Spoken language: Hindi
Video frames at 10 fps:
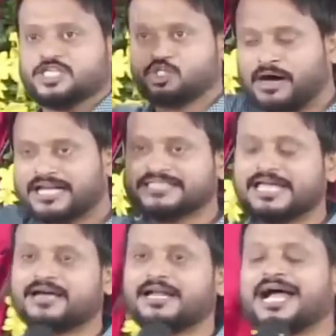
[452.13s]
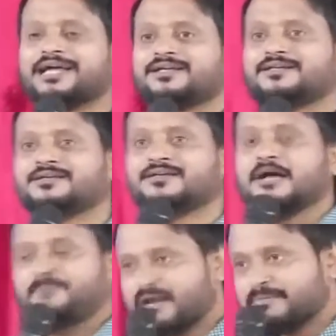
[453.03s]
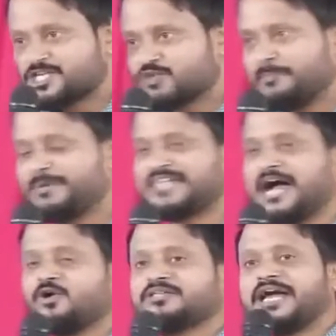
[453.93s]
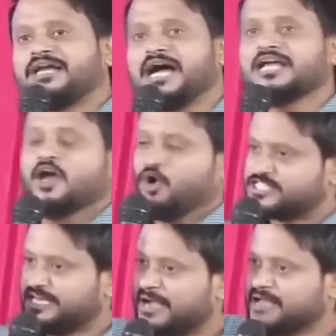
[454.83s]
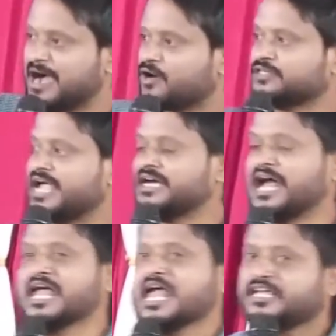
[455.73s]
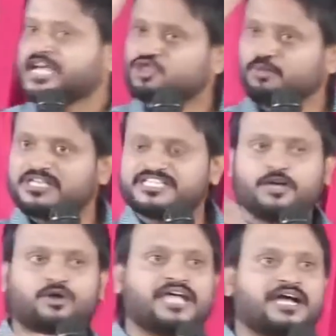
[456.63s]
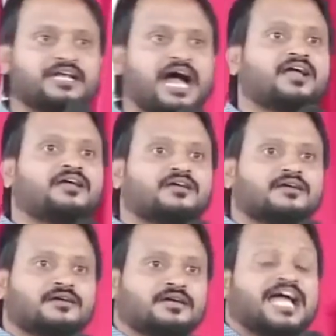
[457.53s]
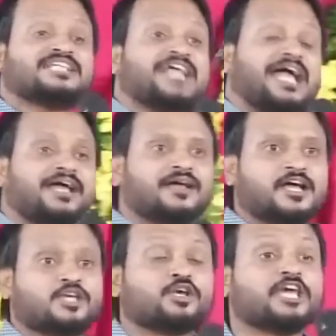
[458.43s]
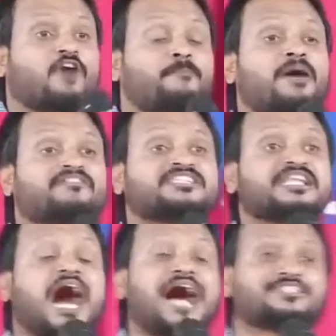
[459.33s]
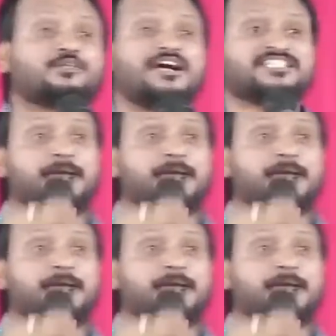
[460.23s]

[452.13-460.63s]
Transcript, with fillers: स्वर्ग देख रहा है परमेश्वर पिता को देख रहा है उसकी महिमा को देख रहा है यीशु मसीह को देख रहा है कैसे क्योंकि वो पवित्र आत्मा से